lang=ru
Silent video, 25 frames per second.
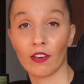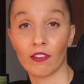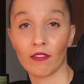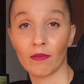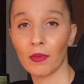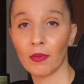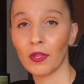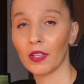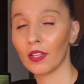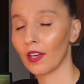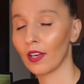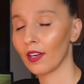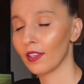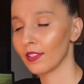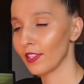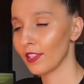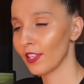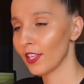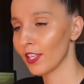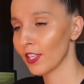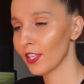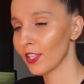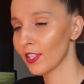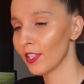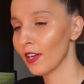в белых
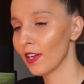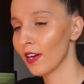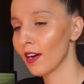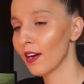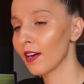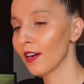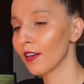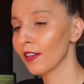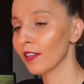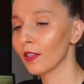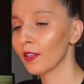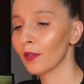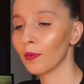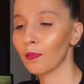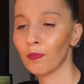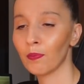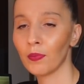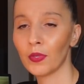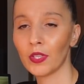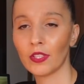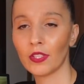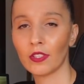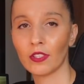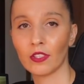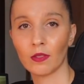одеждах,
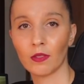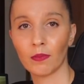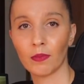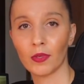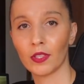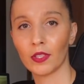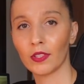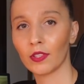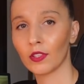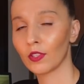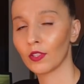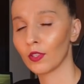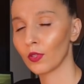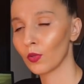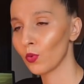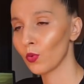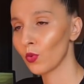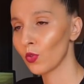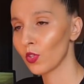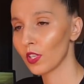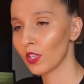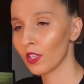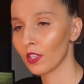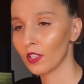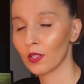пить из белых
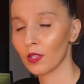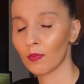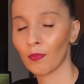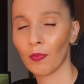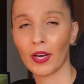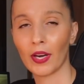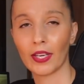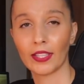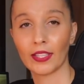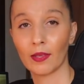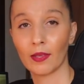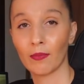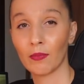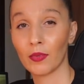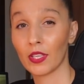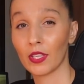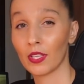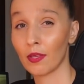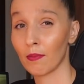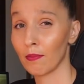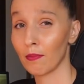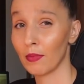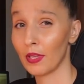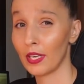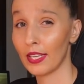кружек, спать на
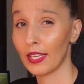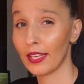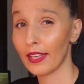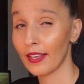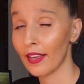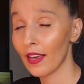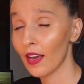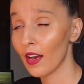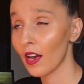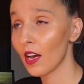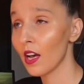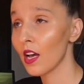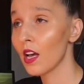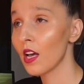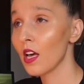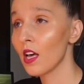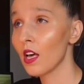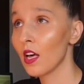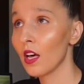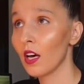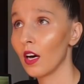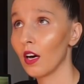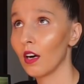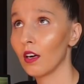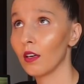белом белье,
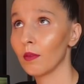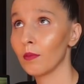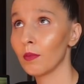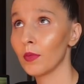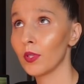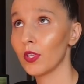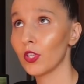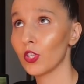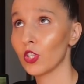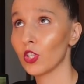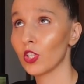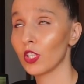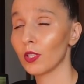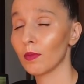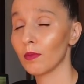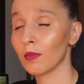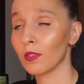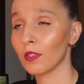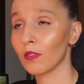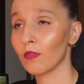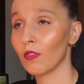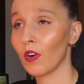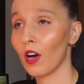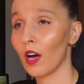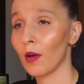а мы решим
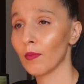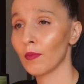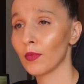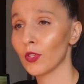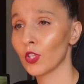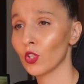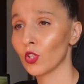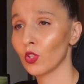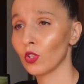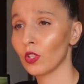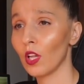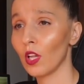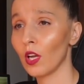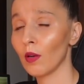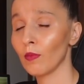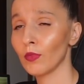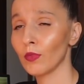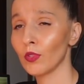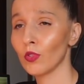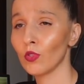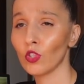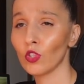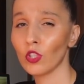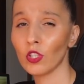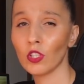с вами, что нам не
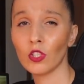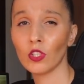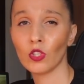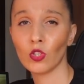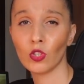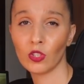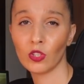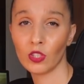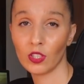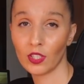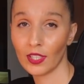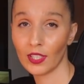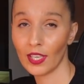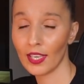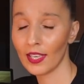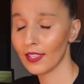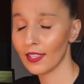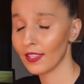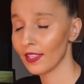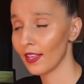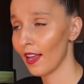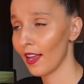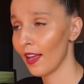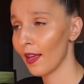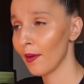нужны
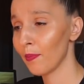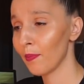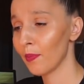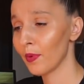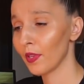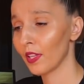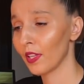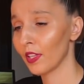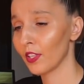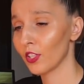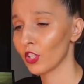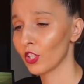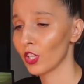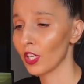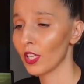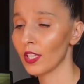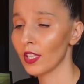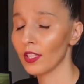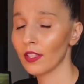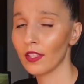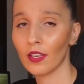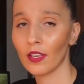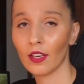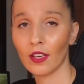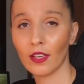соцсети,
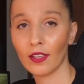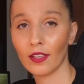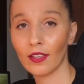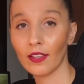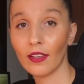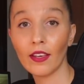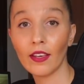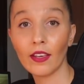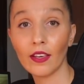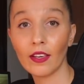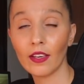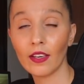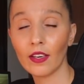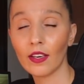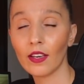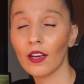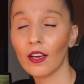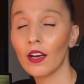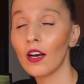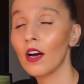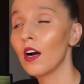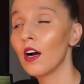приложения, игры,